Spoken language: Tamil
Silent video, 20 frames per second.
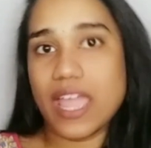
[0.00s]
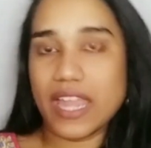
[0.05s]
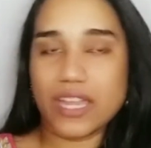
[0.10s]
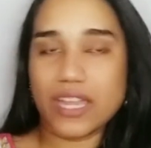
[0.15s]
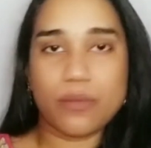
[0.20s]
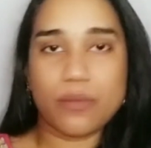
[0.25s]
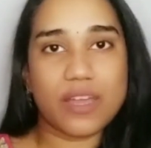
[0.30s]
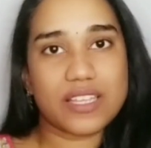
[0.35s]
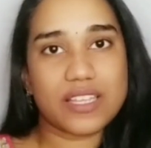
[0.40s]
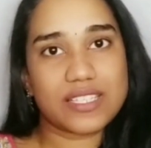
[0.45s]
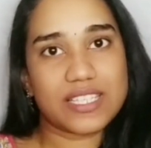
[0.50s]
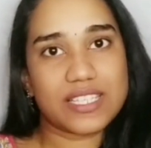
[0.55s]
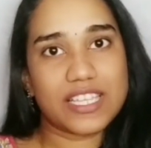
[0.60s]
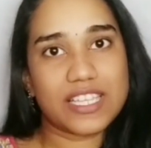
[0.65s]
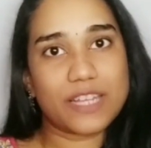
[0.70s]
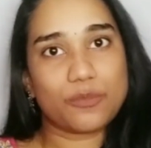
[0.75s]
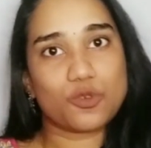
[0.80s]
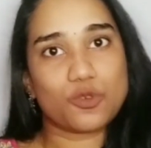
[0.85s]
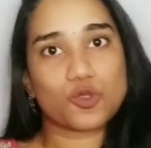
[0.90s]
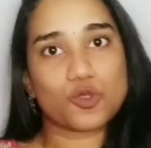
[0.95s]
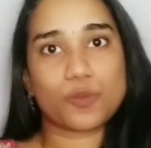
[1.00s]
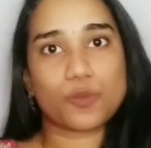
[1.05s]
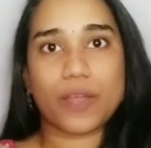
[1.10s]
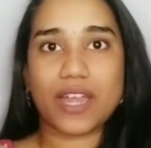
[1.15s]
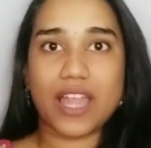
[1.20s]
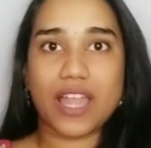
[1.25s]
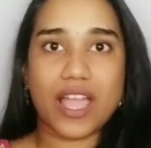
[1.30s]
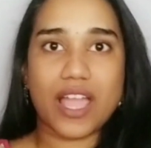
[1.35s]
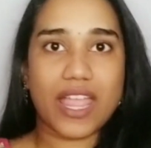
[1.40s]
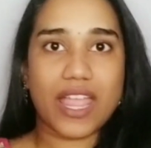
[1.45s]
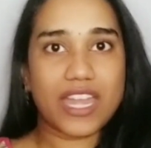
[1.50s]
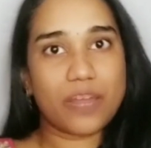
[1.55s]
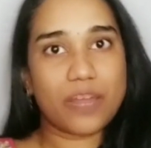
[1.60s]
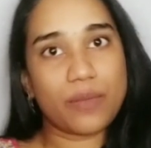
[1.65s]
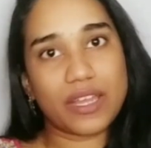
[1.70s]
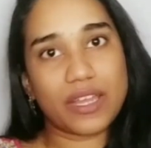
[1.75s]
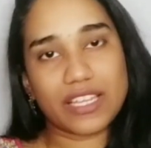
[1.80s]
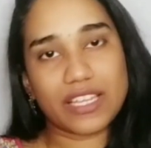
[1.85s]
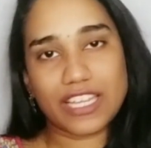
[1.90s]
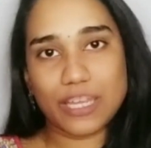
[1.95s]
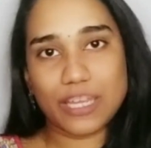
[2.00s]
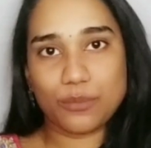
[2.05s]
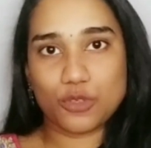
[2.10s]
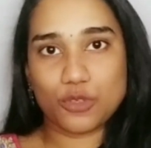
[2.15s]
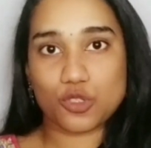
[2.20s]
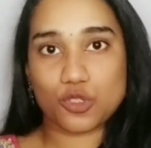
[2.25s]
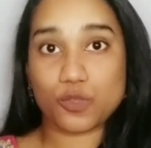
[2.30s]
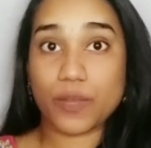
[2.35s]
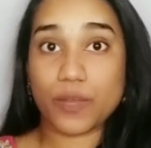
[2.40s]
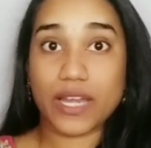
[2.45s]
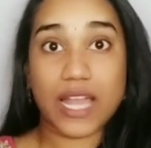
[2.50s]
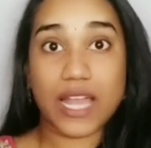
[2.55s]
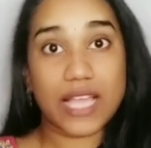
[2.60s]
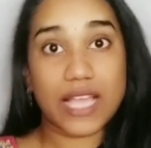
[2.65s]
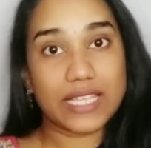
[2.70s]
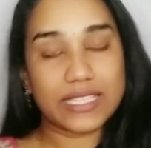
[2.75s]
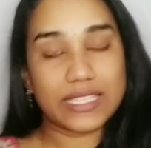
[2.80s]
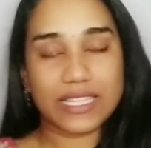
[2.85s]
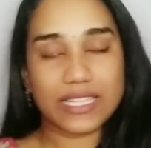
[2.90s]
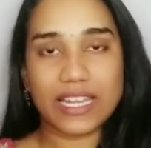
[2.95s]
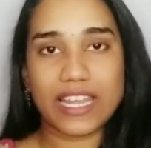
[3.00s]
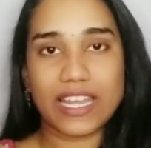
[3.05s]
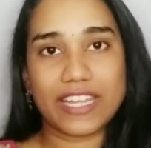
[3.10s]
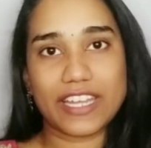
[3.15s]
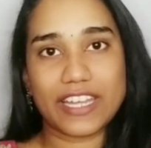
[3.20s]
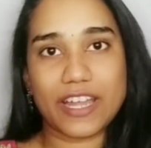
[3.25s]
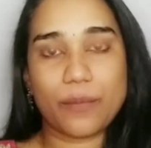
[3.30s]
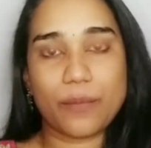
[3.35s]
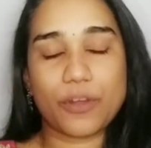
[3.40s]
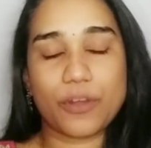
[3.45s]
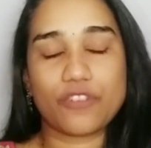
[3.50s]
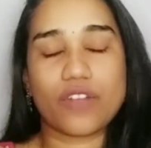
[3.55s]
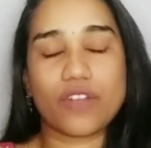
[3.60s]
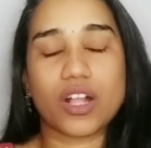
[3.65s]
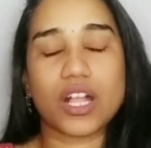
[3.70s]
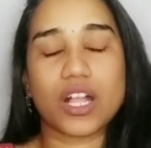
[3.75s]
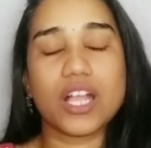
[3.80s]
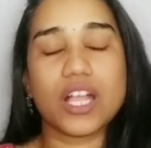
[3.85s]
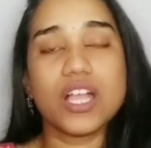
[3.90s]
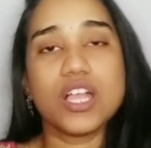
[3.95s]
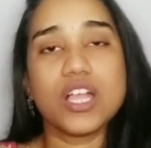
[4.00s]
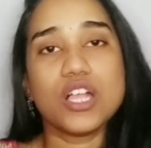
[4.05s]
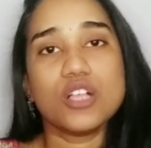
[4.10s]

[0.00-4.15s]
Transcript: என்ன மாதிரி சீரம் யூஸ் பண்ணலாம் என்ன மாதிரி க்ரீம் யூஸ் பண்ணலாம் இது ரிலேட்டடாக பண்ணுவாங்க